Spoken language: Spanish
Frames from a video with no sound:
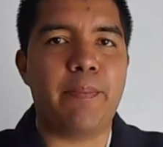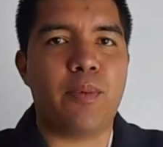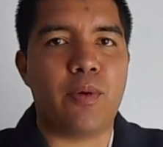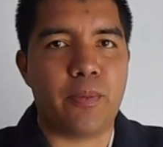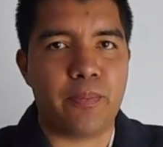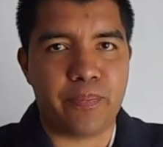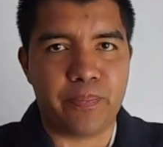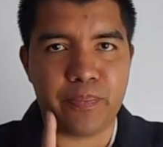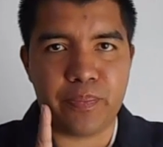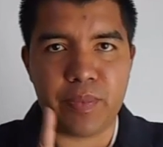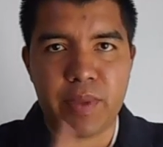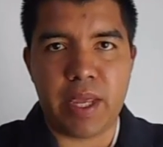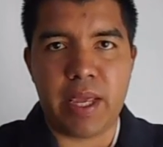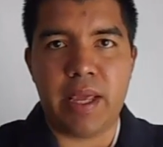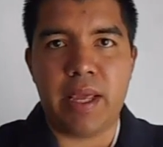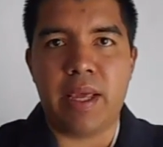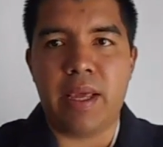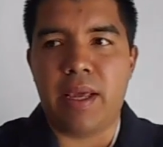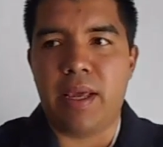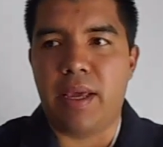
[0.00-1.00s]
Por ejemplo,
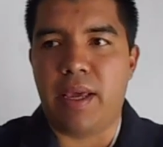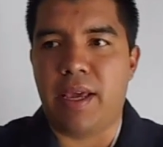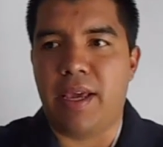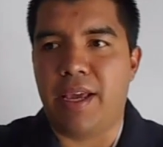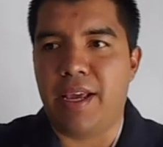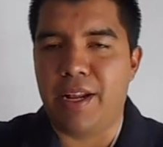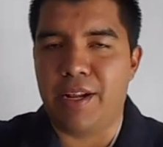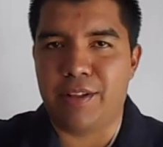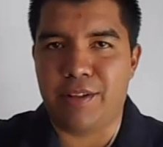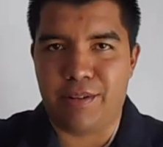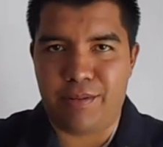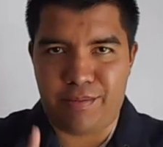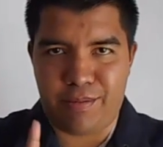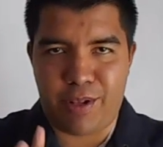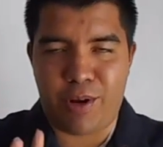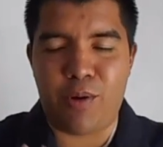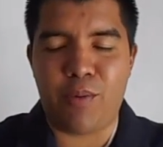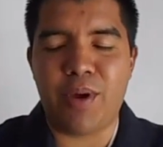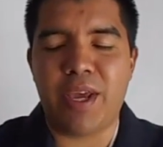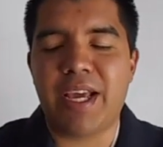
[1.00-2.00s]

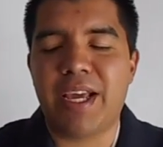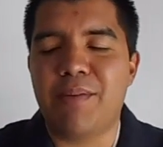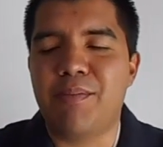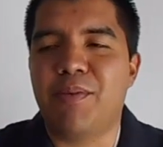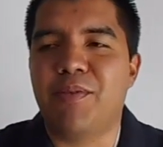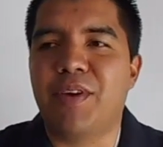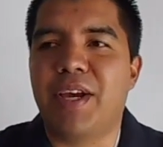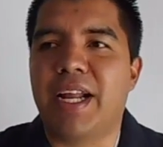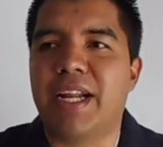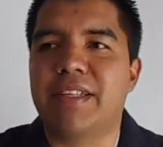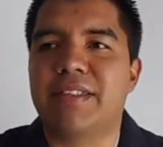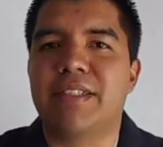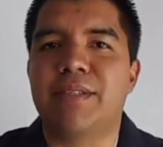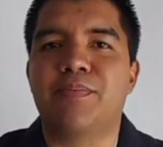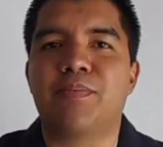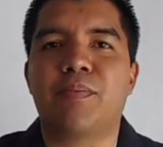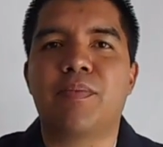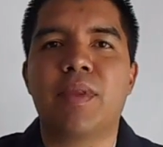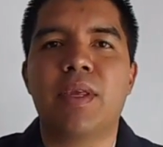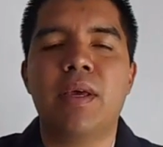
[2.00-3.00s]
te lo voy a
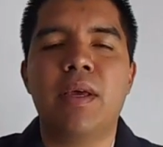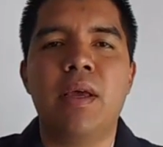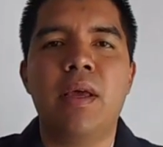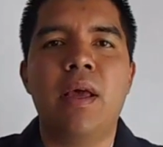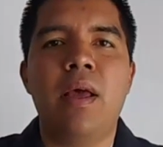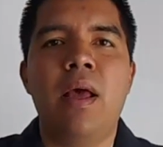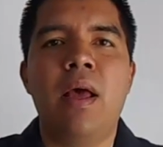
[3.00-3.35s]
ejemplificar así.